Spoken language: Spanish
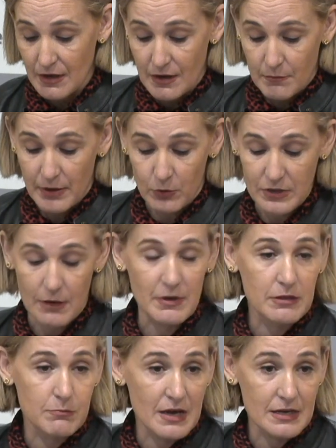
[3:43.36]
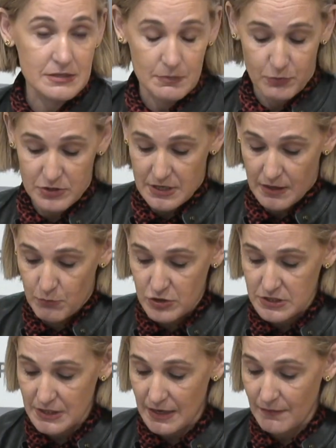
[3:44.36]
Pero una vez más, pues se
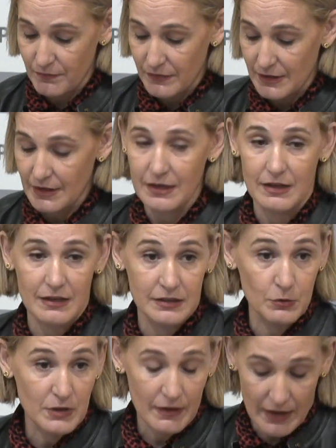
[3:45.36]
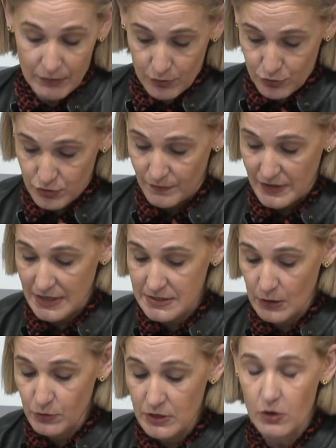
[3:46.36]
demuestra que Ciudadanos es
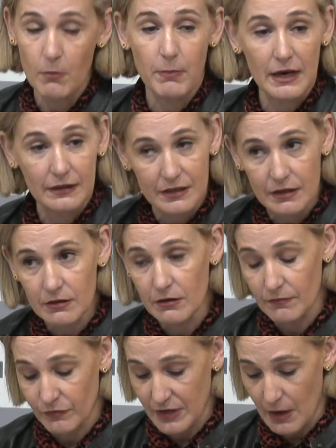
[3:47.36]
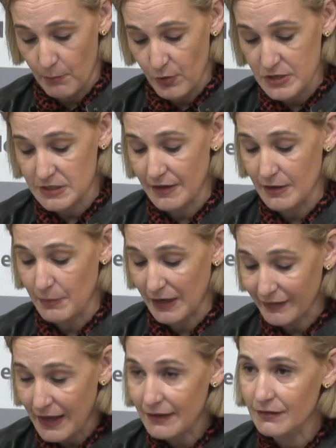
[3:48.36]
el único partido que apuesta de
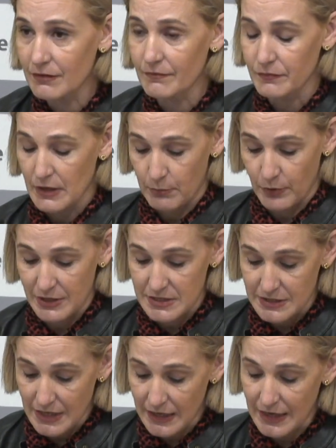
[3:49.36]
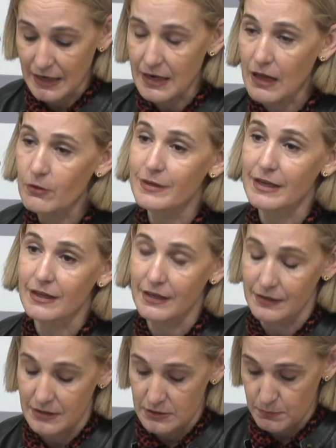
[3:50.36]
verdad por estar al lado de
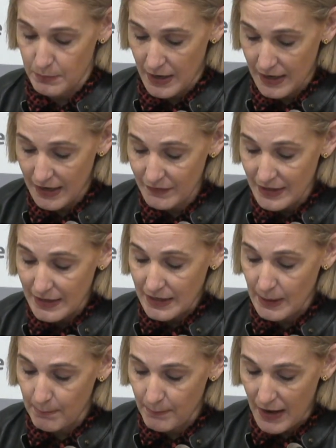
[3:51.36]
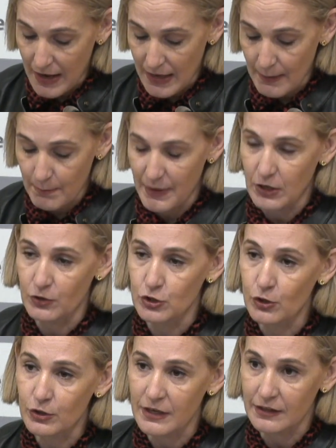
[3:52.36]
quienes pagan y pagan pero
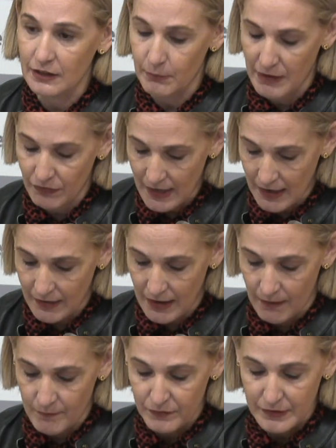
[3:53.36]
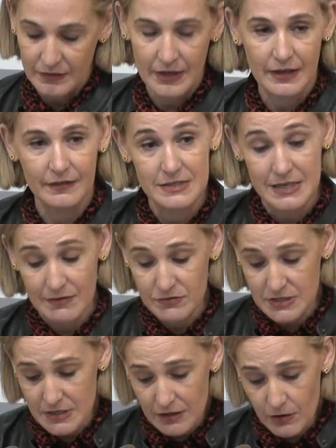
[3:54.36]
no reciben nada, de quienes han
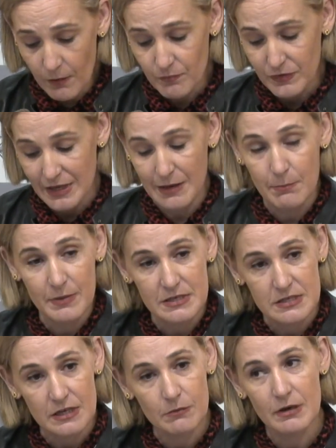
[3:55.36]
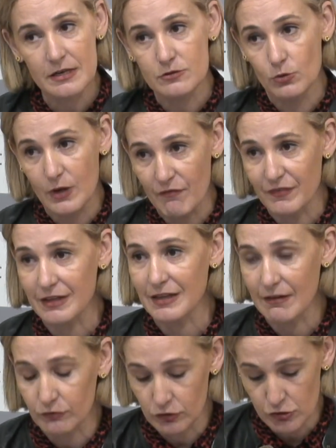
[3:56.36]
sido invisibles durante
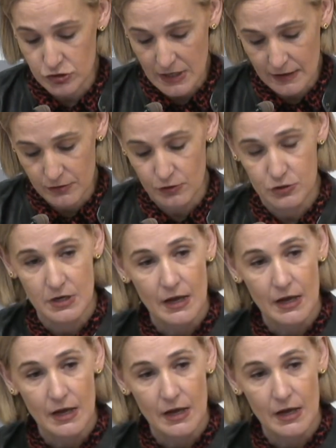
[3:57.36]
tantos años,